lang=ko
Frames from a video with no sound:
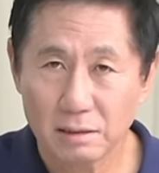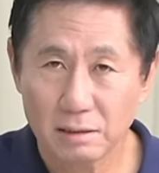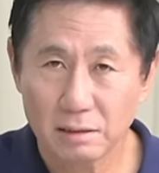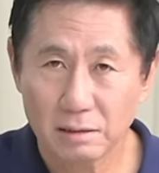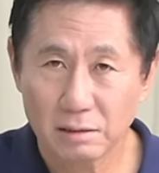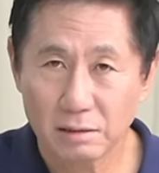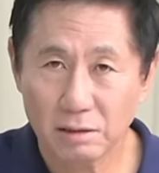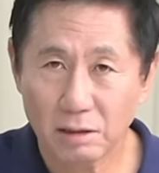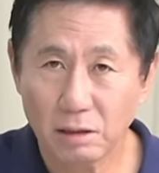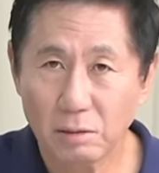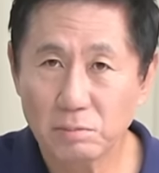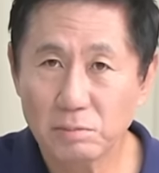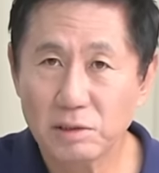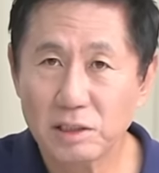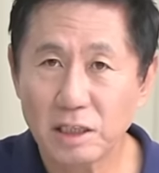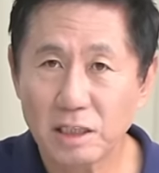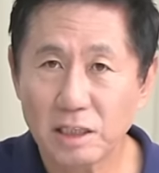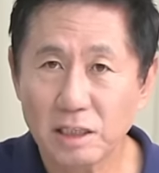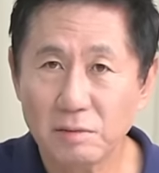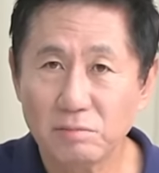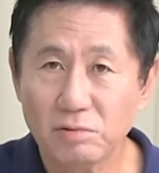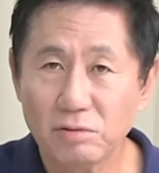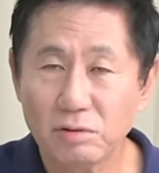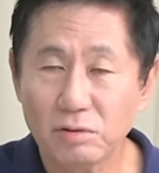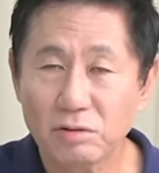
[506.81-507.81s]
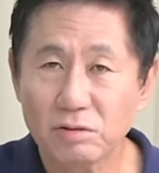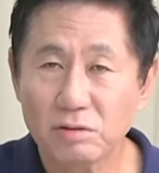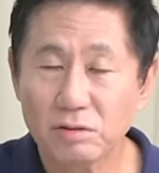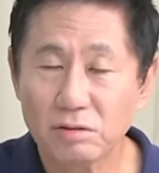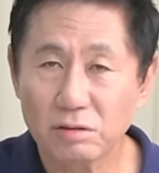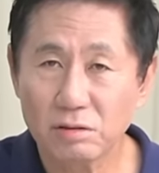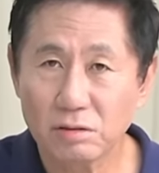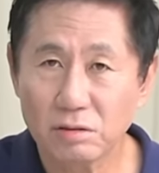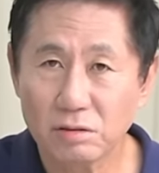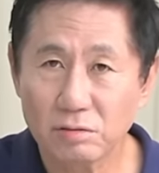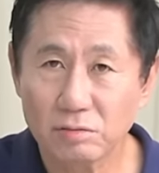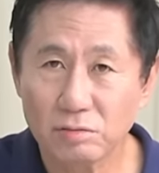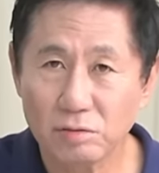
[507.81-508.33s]
검찰이 물어뜯을
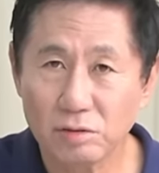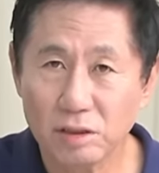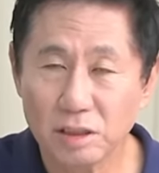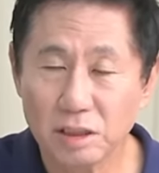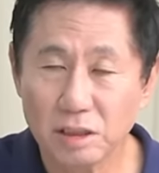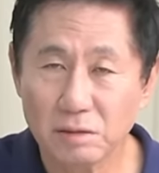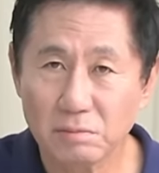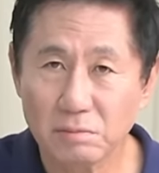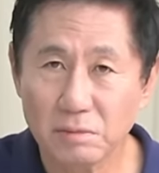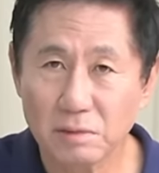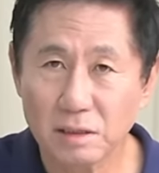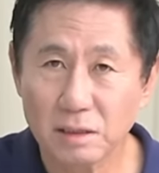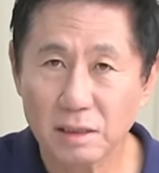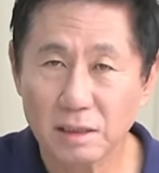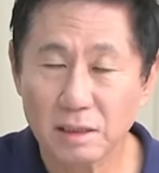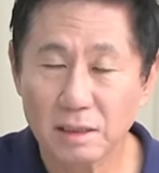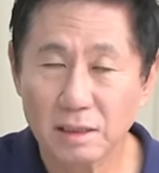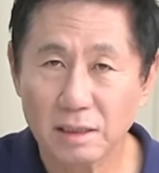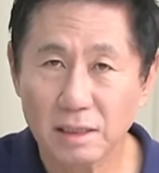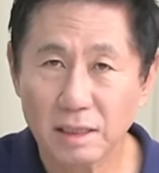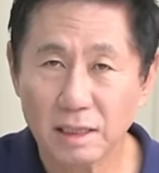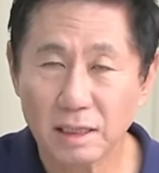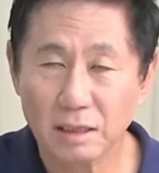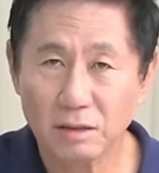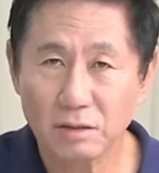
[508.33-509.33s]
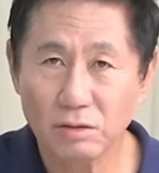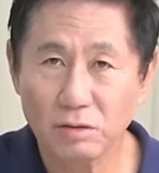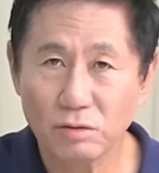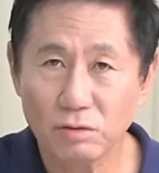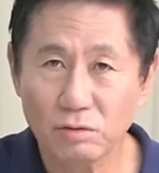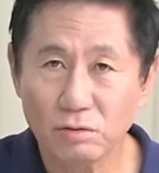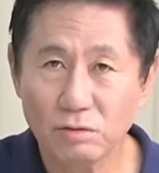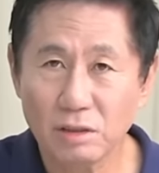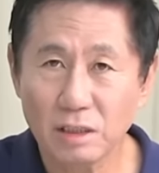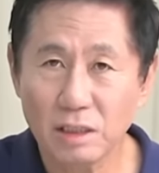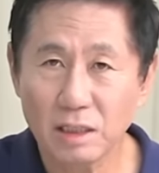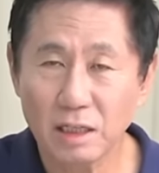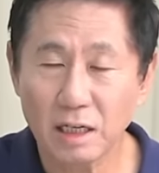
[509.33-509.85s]
수도 있습니다.
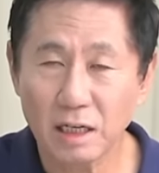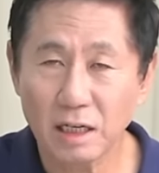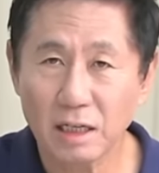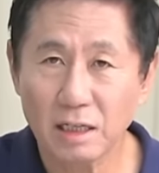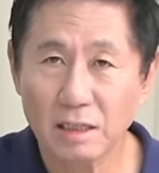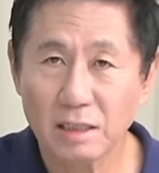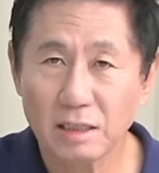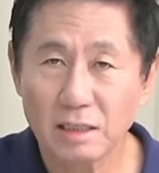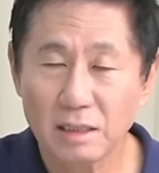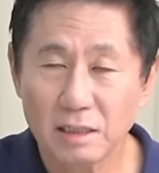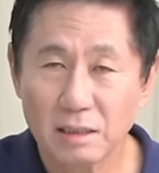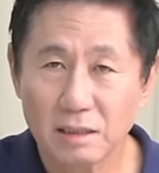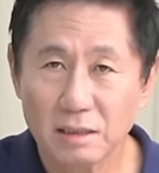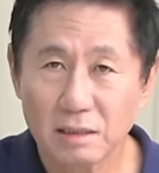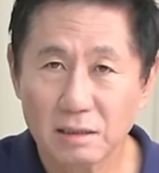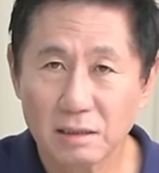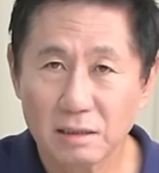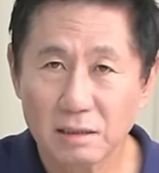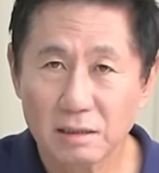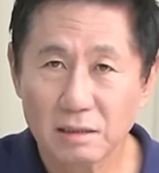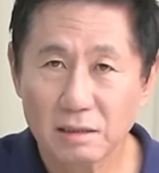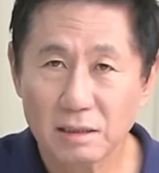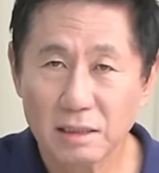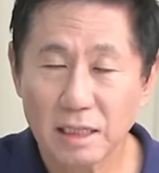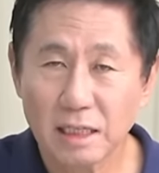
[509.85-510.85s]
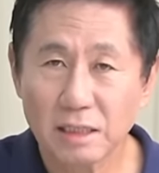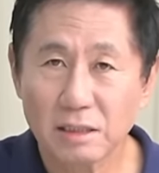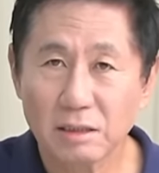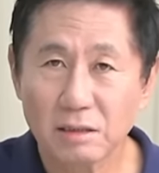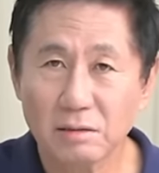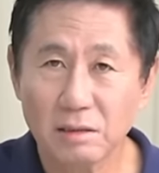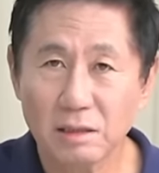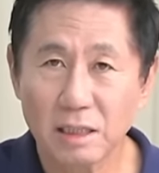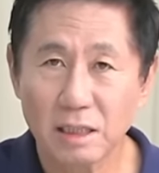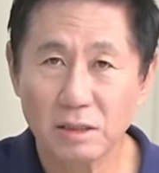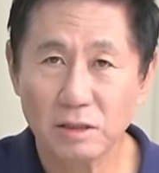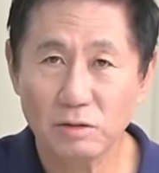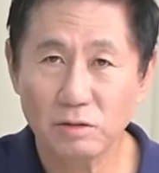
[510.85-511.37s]
한동훈이가 대선
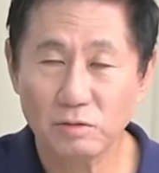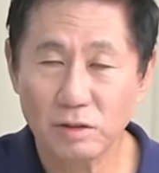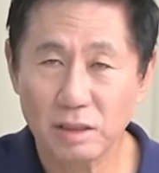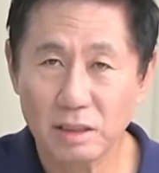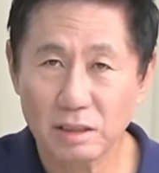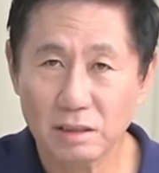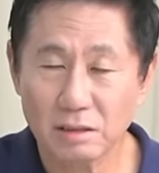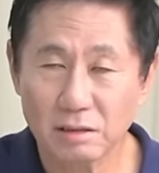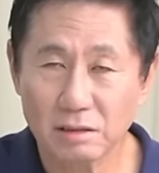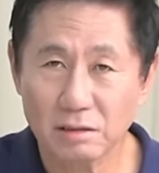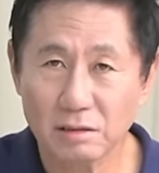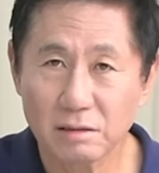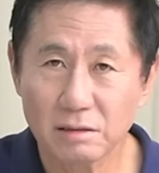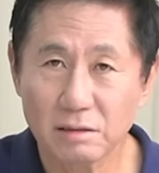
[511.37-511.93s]
가기 위해서는